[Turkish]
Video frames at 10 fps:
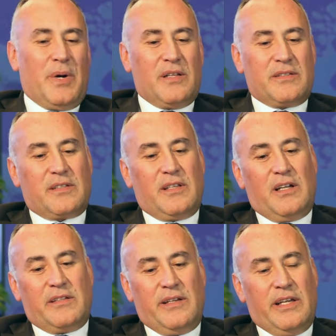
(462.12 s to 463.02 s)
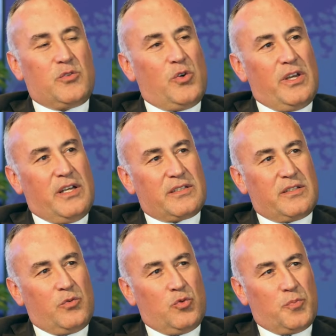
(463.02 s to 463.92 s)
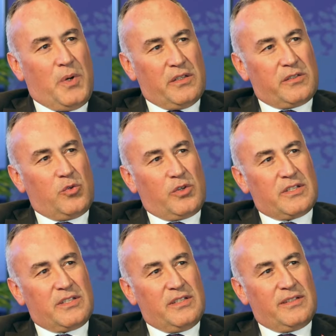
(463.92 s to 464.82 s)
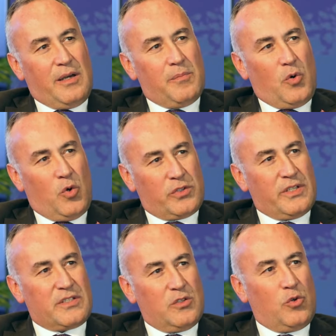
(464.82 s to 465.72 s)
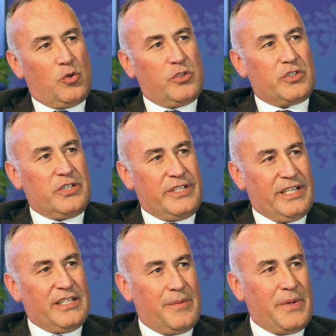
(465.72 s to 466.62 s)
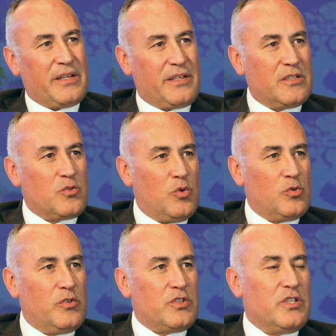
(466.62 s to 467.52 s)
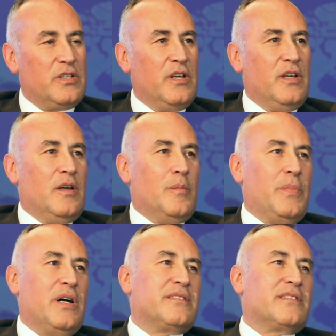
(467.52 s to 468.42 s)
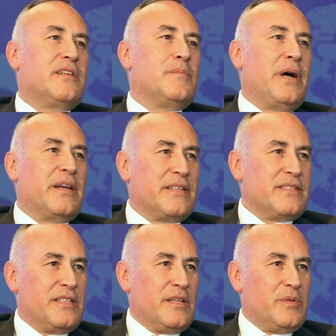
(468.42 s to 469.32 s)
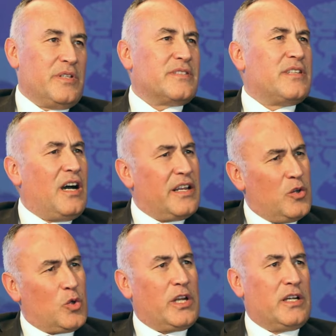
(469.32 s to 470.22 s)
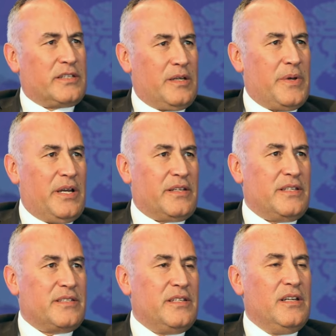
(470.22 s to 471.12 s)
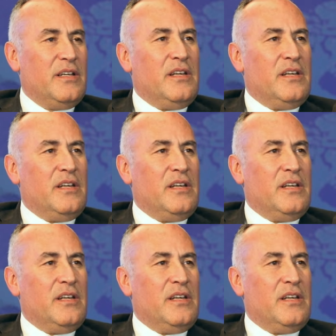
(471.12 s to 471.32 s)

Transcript: Baltıklar'da Letonya aslında 3 Baltık ülkesinin tam ortasında olduğu için, Riga'da merkezde olduğu için Baltıkların merkezi diyebiliriz. Tarihi olarak da merkezi.